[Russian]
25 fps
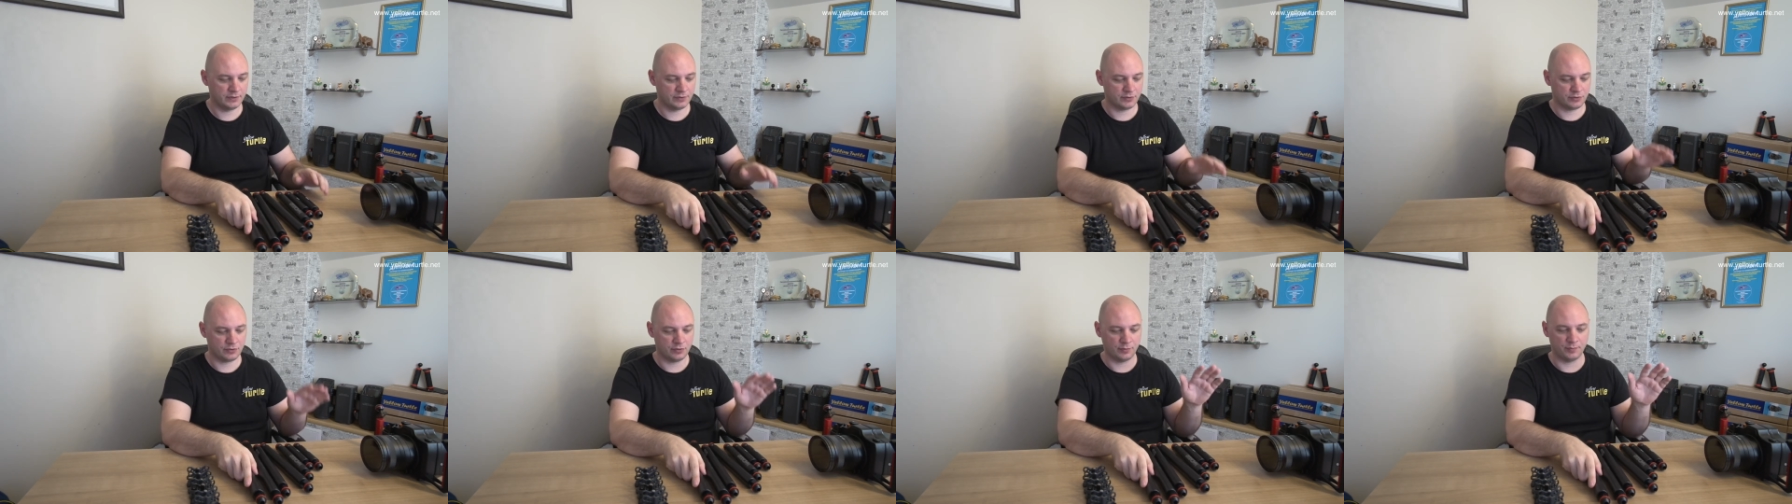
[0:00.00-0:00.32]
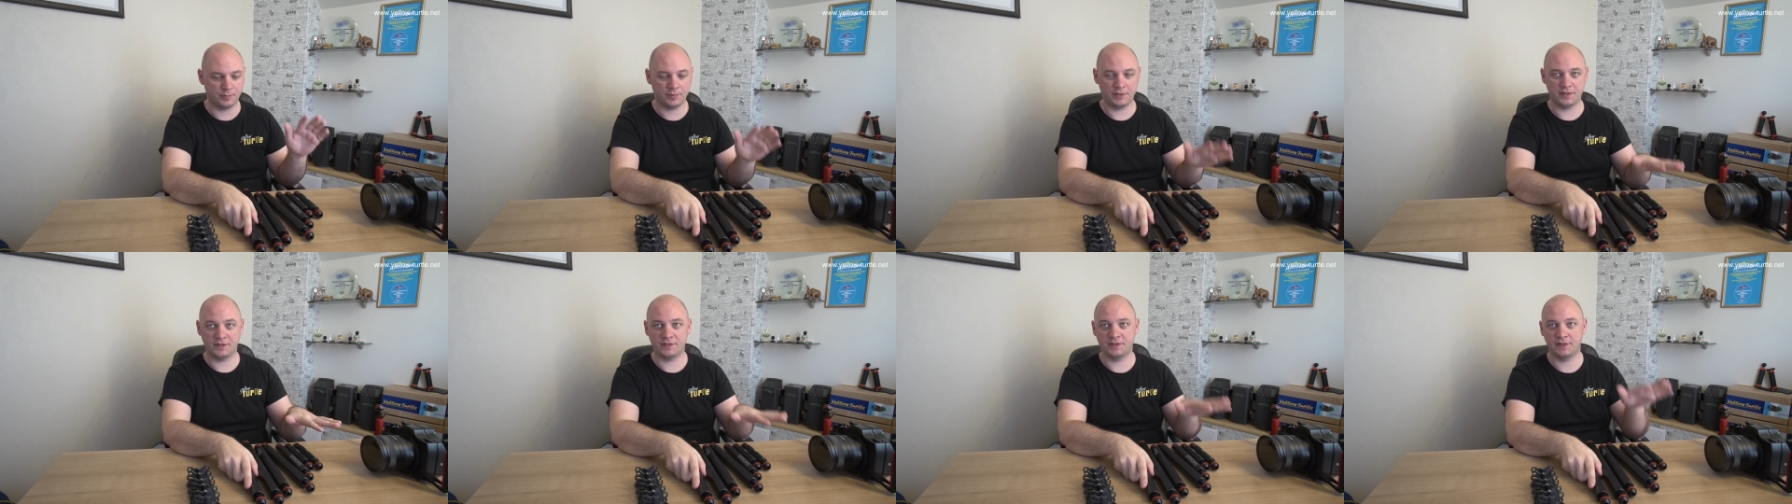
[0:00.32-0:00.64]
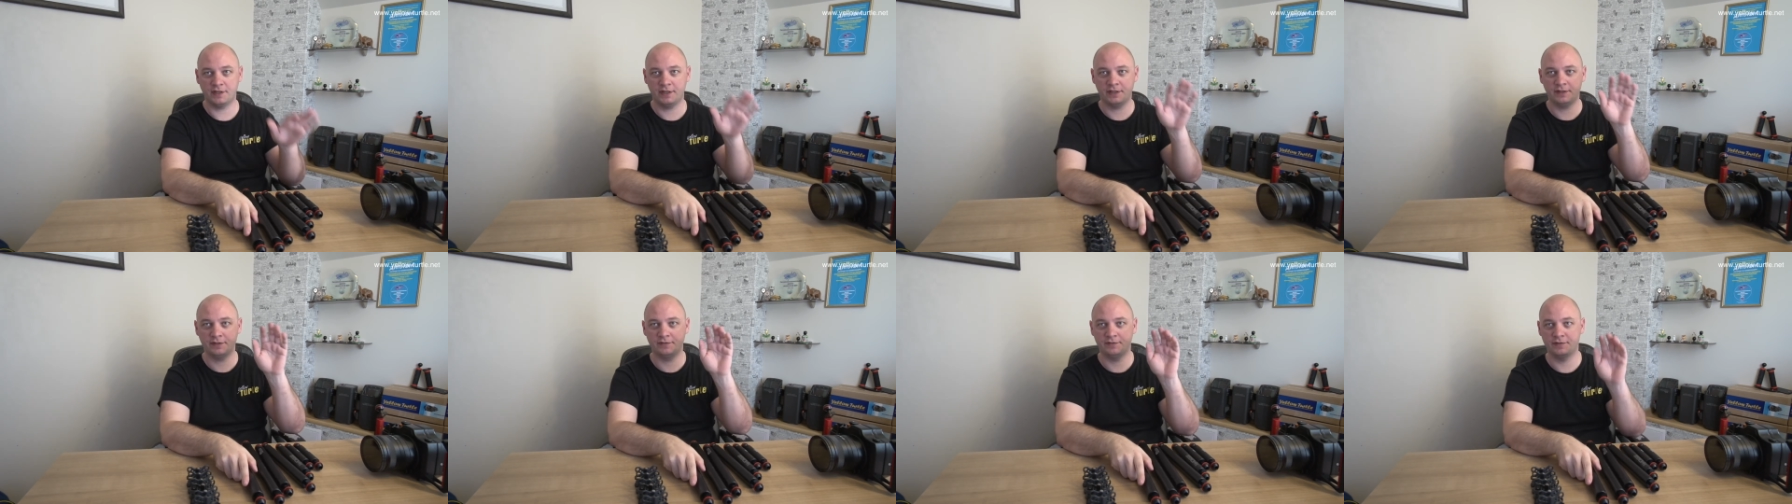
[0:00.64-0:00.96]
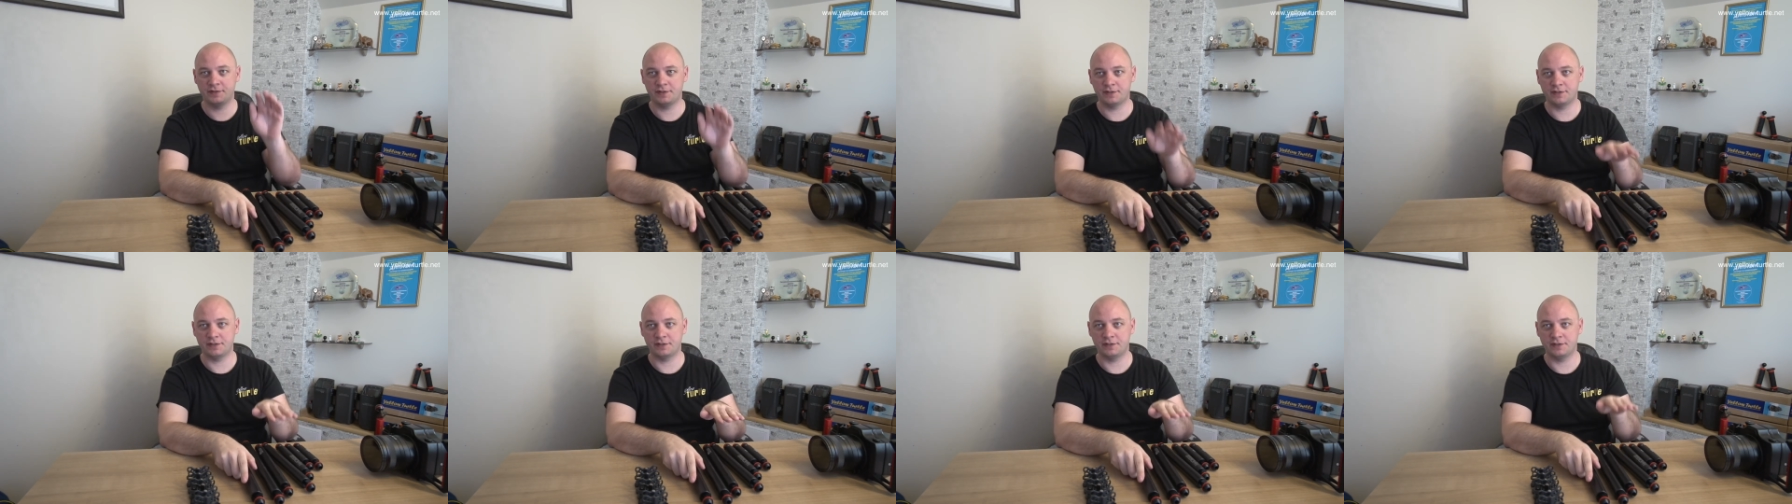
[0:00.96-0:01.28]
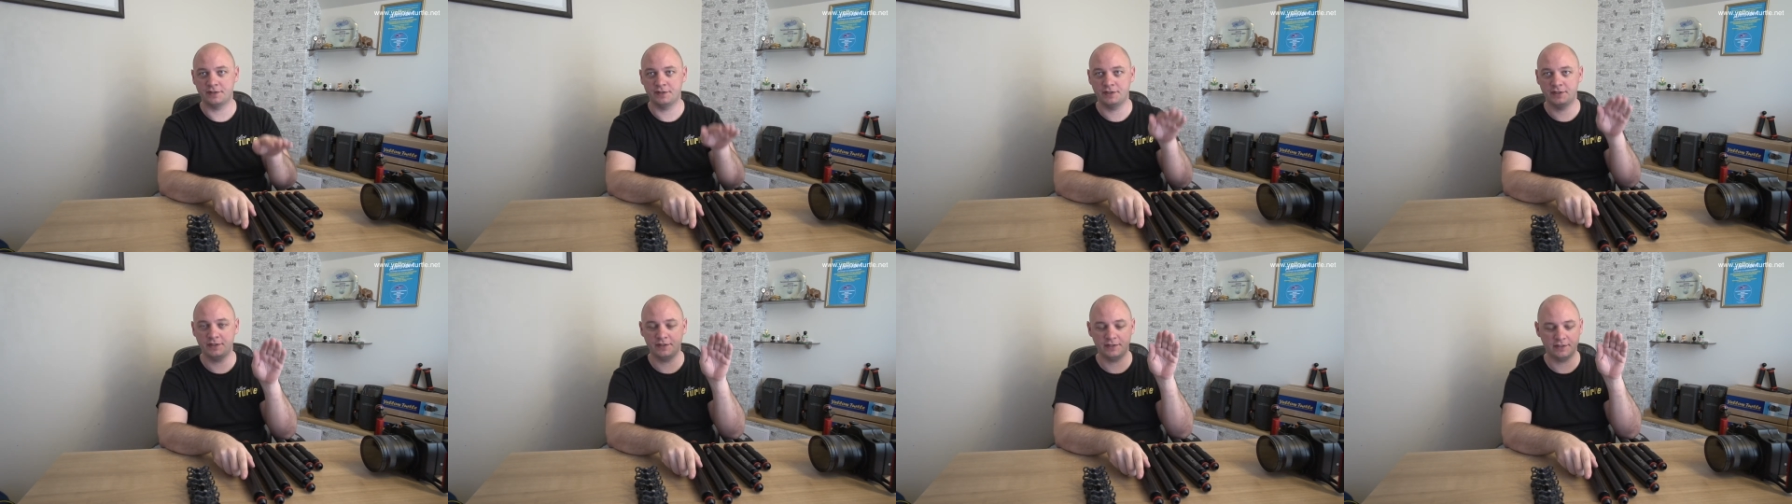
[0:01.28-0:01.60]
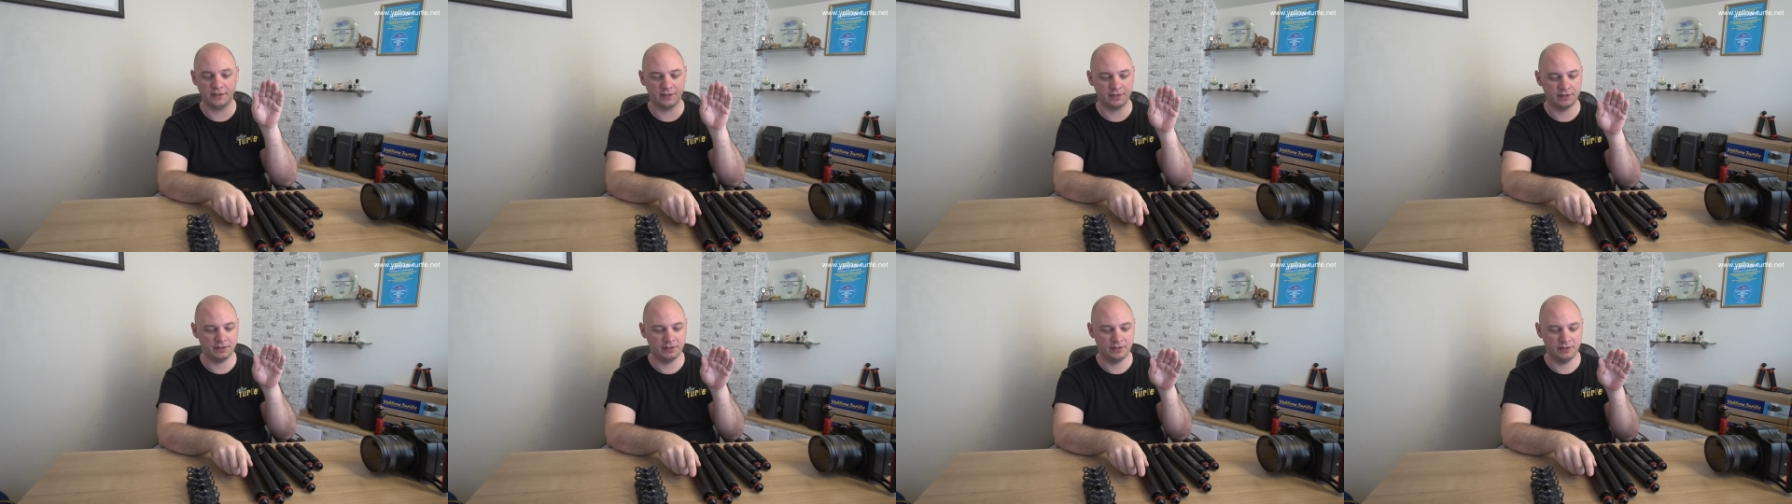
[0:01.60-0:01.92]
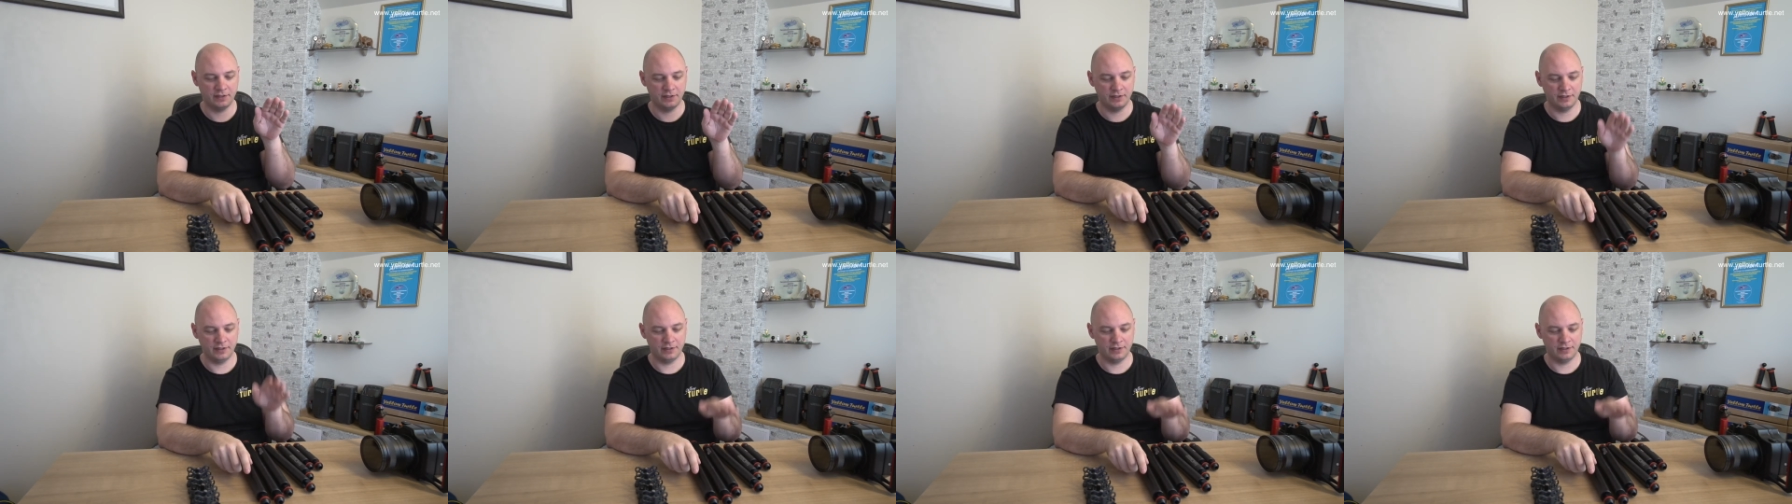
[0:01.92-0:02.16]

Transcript: 150, 210,